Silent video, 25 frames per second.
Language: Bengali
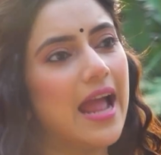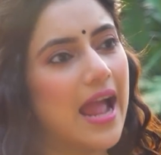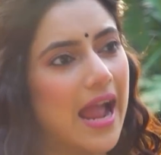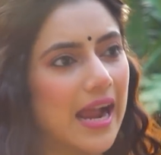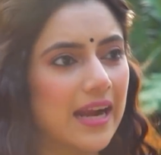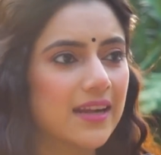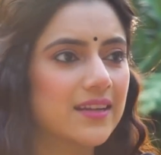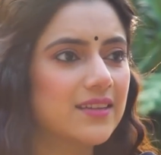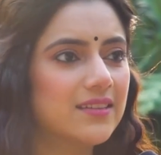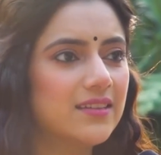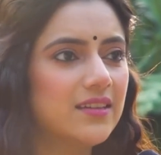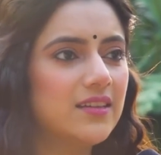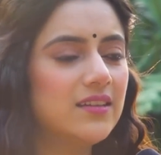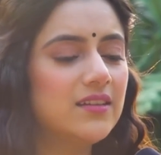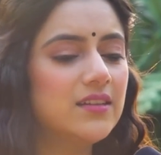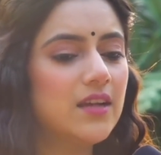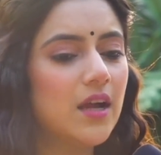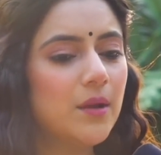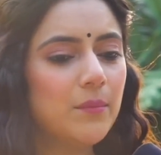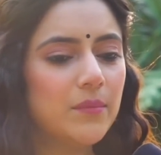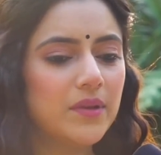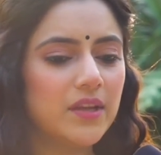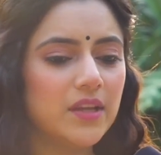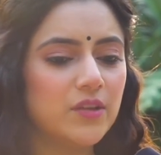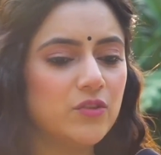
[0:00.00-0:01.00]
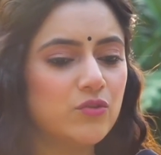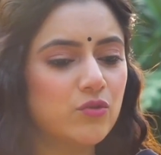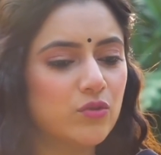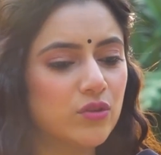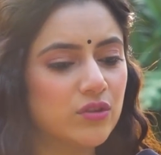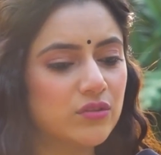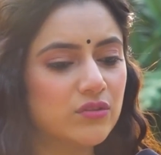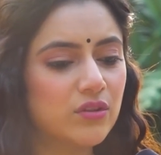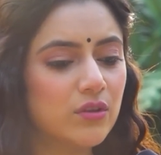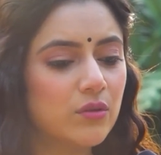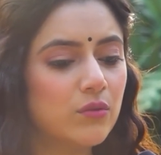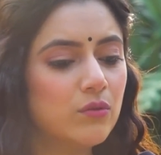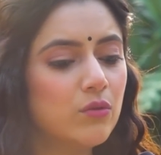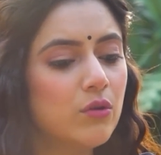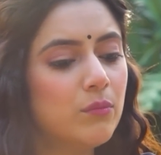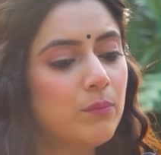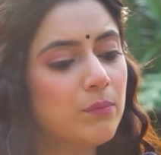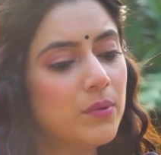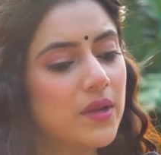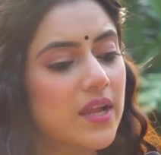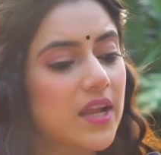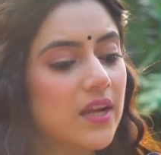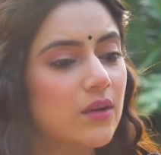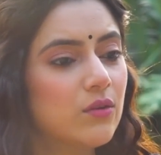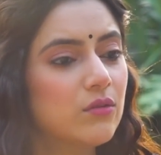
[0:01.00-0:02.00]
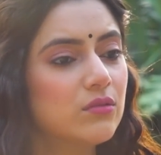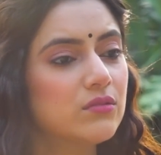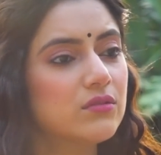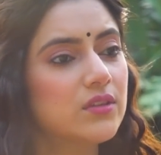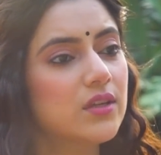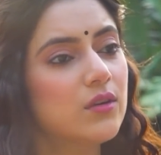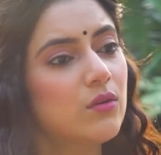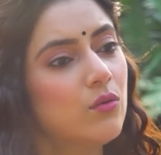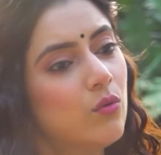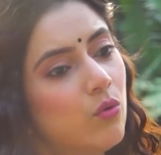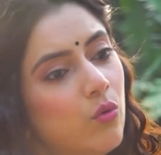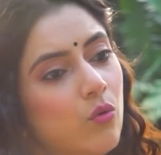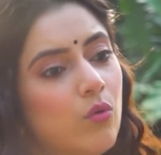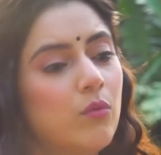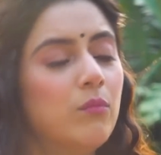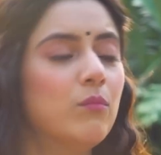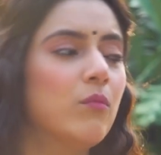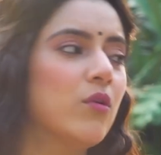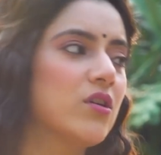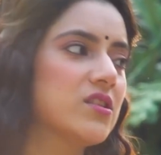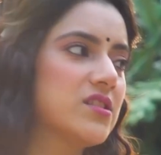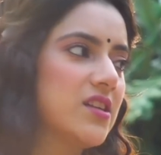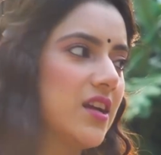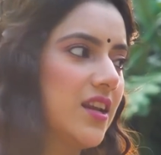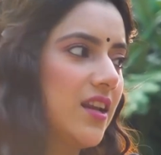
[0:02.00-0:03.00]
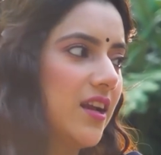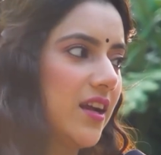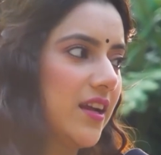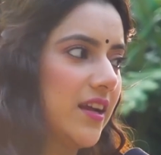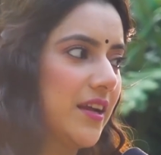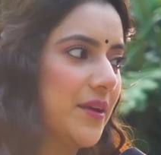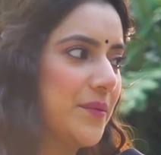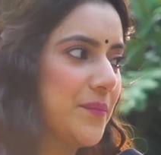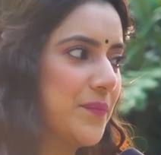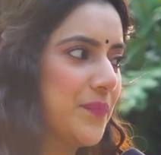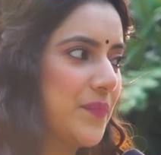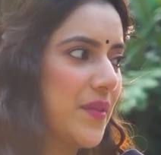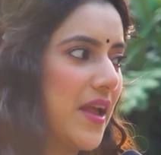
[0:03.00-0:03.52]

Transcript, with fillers: অ্যাক্টার না মানে চরিত্রগুলো প্লে করতে খুব মজা লাগে